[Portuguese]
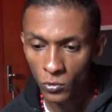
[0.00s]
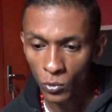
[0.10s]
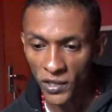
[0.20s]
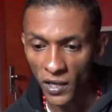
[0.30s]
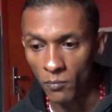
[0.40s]

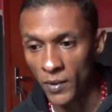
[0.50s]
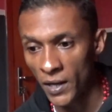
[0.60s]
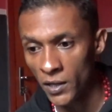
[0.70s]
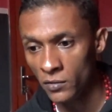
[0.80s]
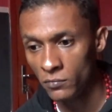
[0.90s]
o que é
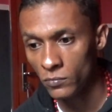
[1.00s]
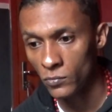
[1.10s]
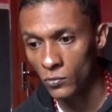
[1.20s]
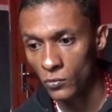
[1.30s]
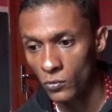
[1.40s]
bem
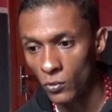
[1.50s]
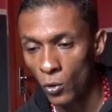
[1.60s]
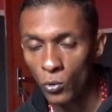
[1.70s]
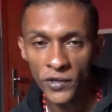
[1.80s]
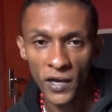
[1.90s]

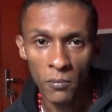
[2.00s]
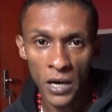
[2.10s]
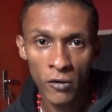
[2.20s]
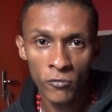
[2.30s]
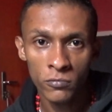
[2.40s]
ou o que é
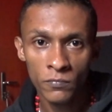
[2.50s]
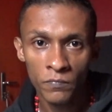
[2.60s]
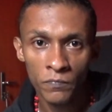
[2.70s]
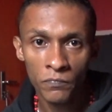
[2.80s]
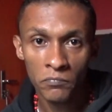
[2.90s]
mal?